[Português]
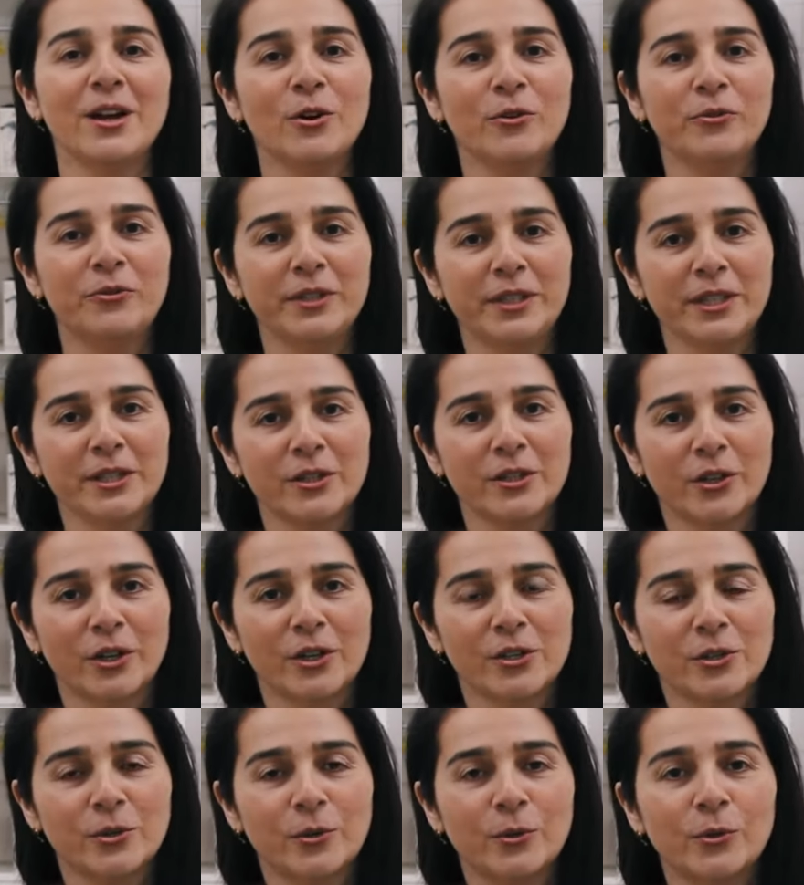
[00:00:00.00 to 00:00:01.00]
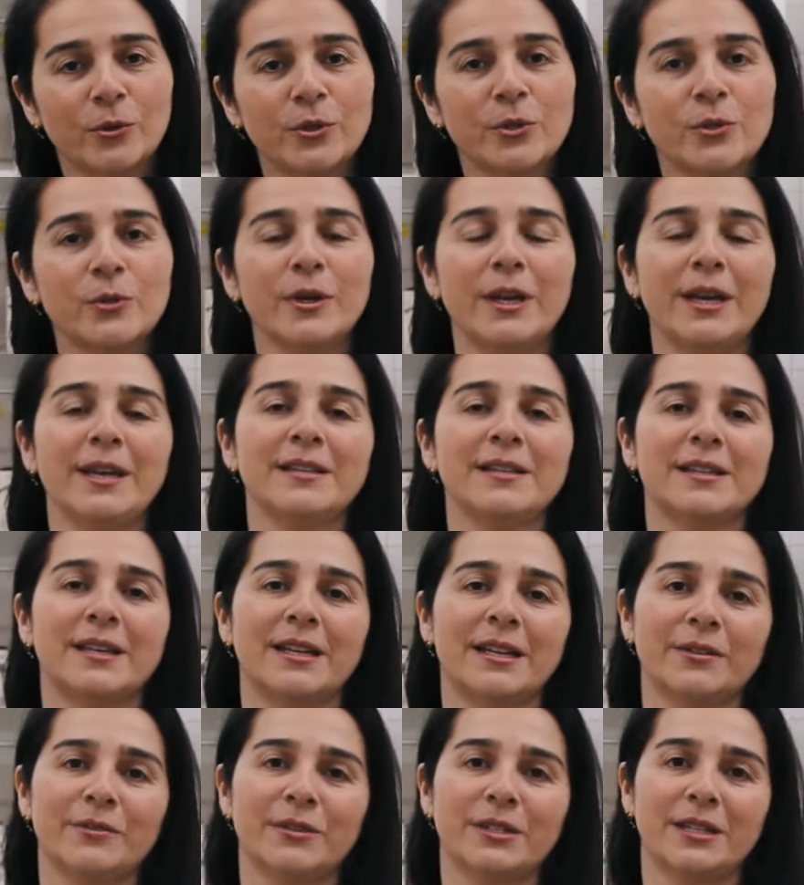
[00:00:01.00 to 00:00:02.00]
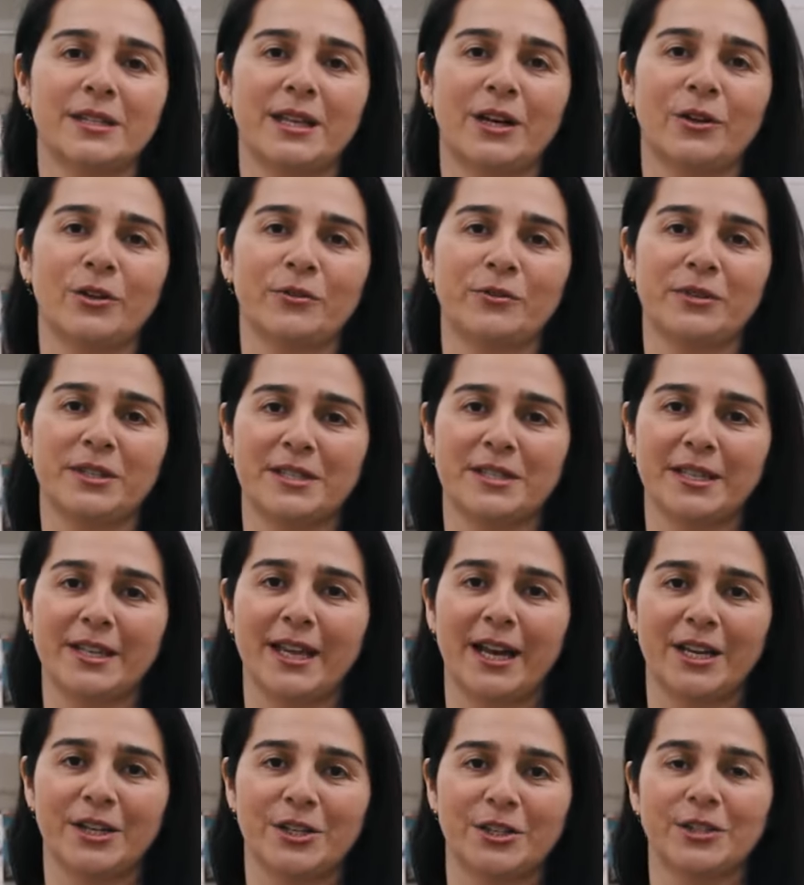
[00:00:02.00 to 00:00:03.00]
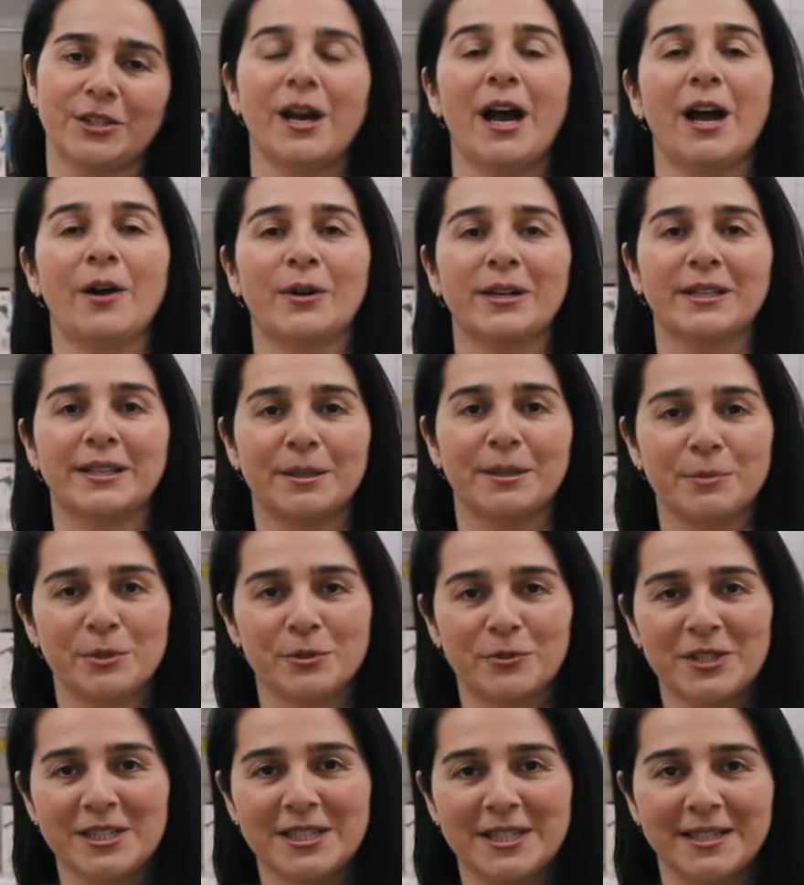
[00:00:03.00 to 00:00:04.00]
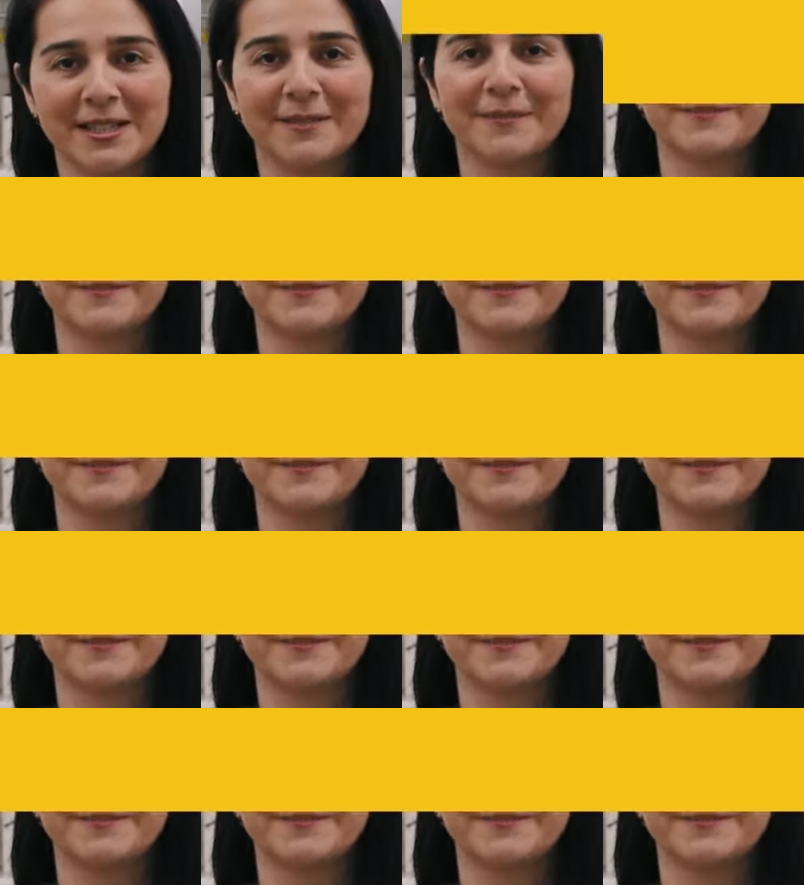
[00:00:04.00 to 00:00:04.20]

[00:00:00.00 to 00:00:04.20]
conferir o nosso curso e inscreva-se na universidade. Aguardamos você!